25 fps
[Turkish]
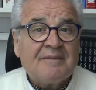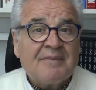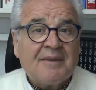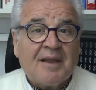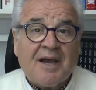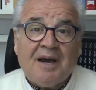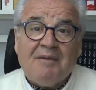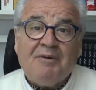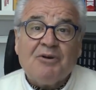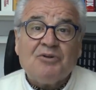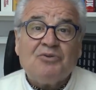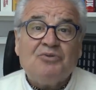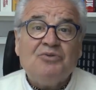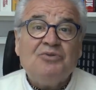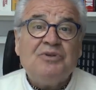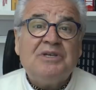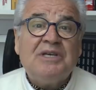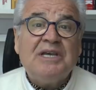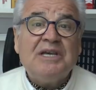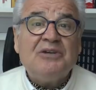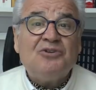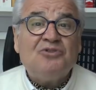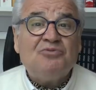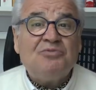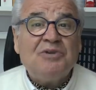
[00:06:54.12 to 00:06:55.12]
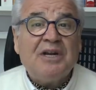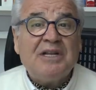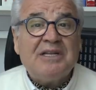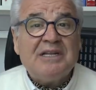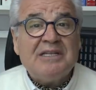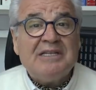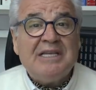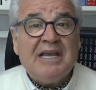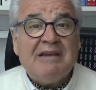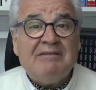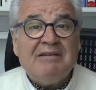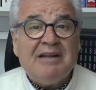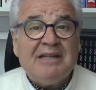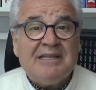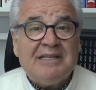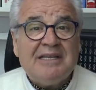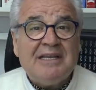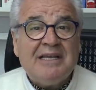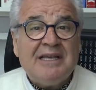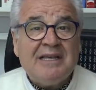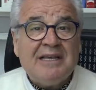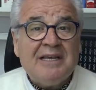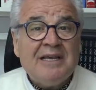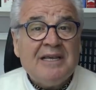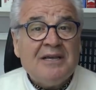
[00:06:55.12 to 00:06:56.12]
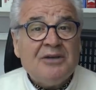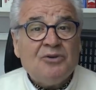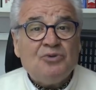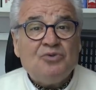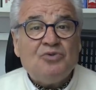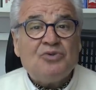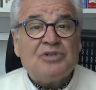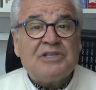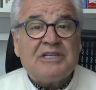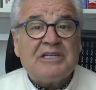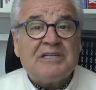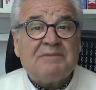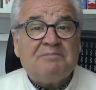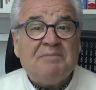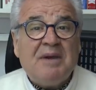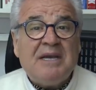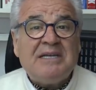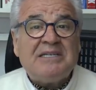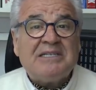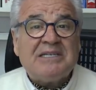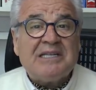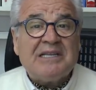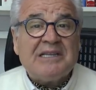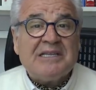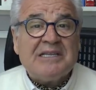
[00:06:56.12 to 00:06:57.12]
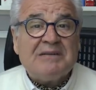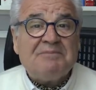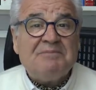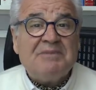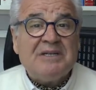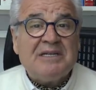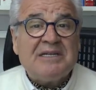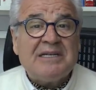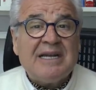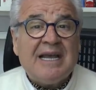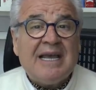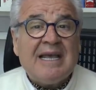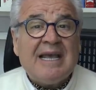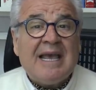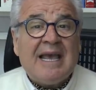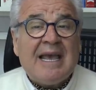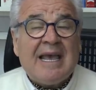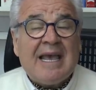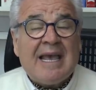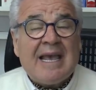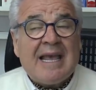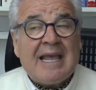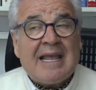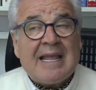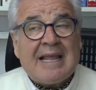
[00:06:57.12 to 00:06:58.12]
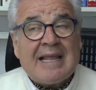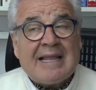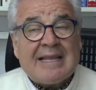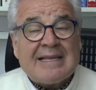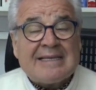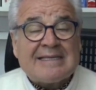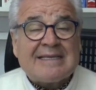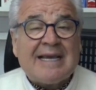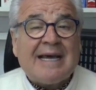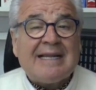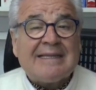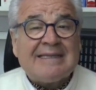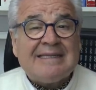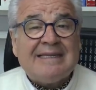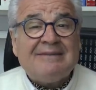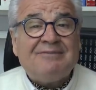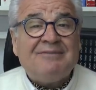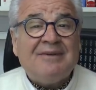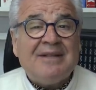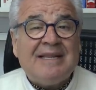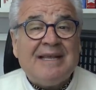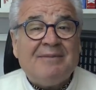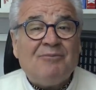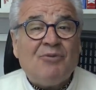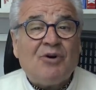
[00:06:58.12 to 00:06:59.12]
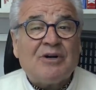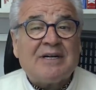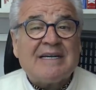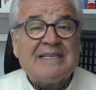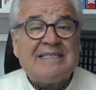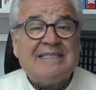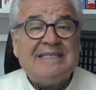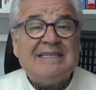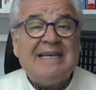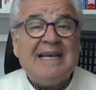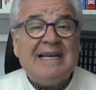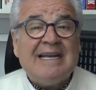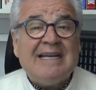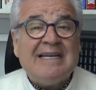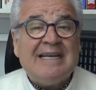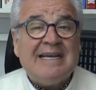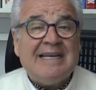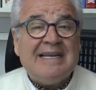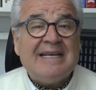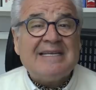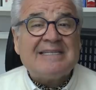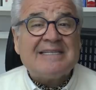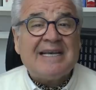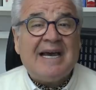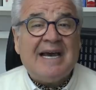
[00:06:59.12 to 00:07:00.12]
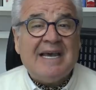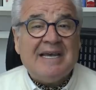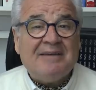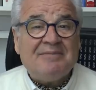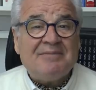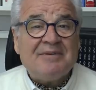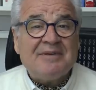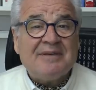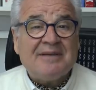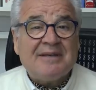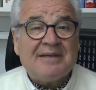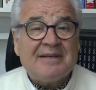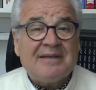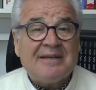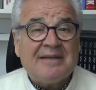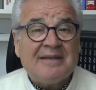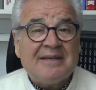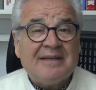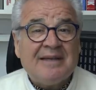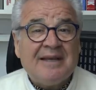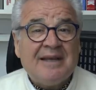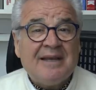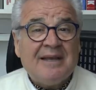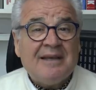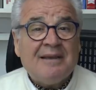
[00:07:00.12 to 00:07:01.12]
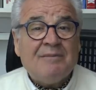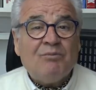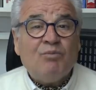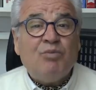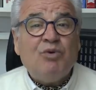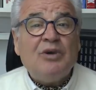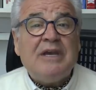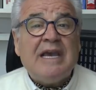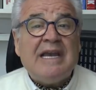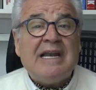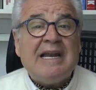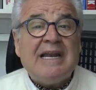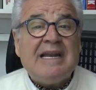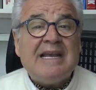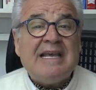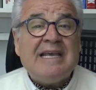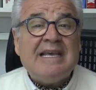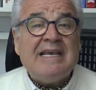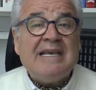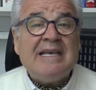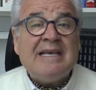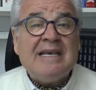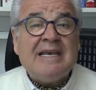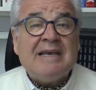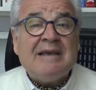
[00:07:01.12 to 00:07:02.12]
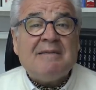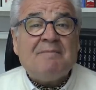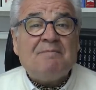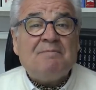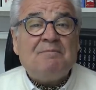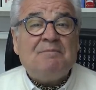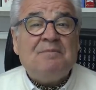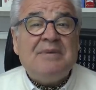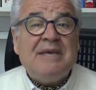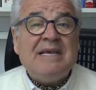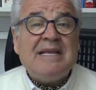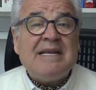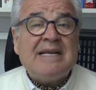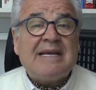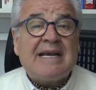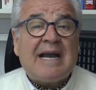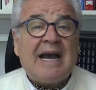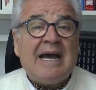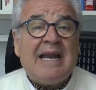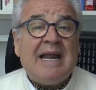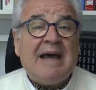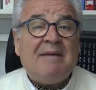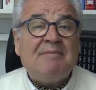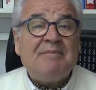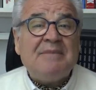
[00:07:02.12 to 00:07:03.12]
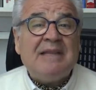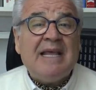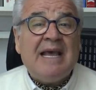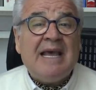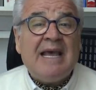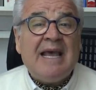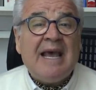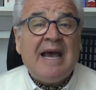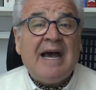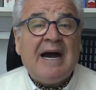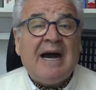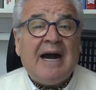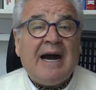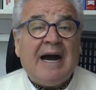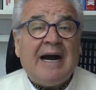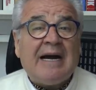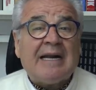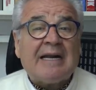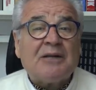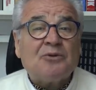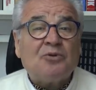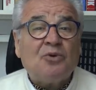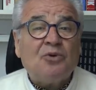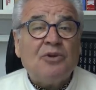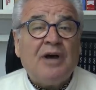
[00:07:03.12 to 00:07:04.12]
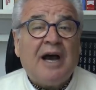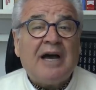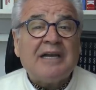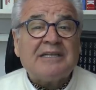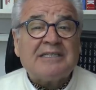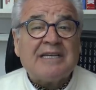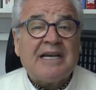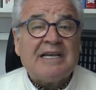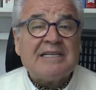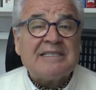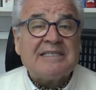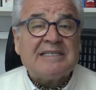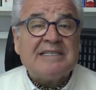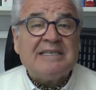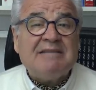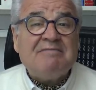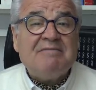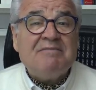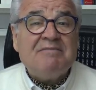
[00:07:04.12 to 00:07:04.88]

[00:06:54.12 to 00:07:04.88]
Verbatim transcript: Ama Türkiye Cumhuriyeti Devleti 145 yıllık bir sandık ve demokrasi geleneğine sahip. Bu geleneği bir kalemde Anadolu Ajansı gibi